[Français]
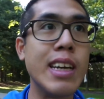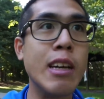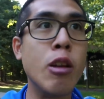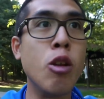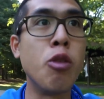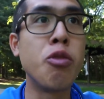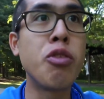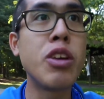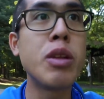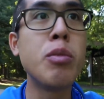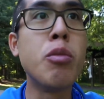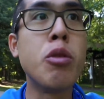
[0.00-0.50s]
Et
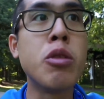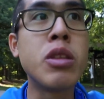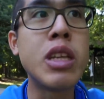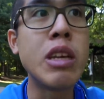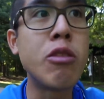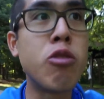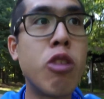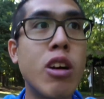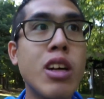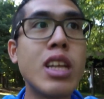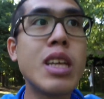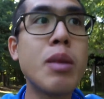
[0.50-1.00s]
le fait de me
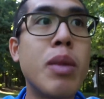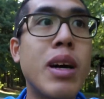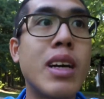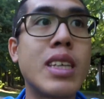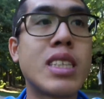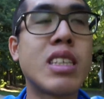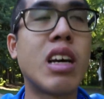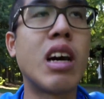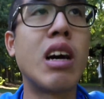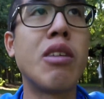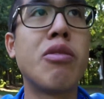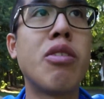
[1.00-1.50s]
dévoiler,
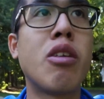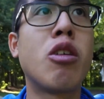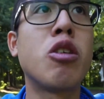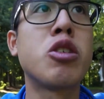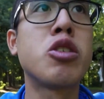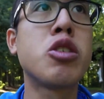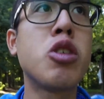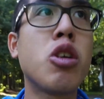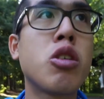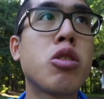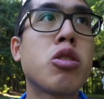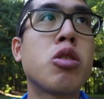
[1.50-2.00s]
bah, ça va faire en
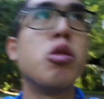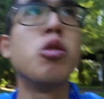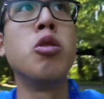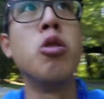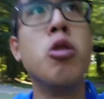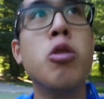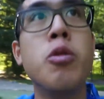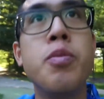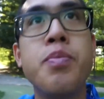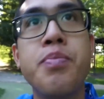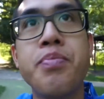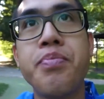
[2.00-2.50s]
sorte
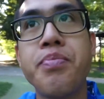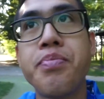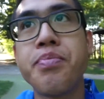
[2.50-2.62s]
que